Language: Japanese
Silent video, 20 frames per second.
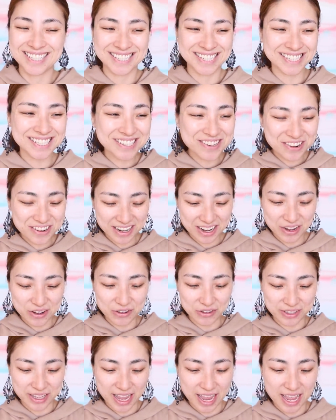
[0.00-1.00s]
使用
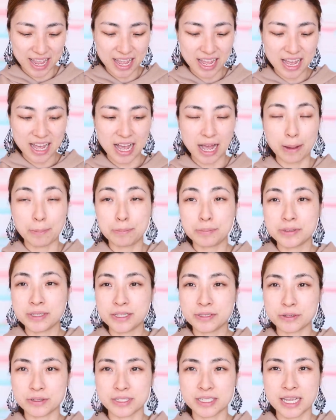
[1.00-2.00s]
感をね
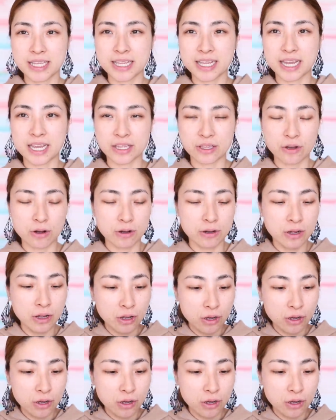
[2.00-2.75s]
アップデートしたんだけど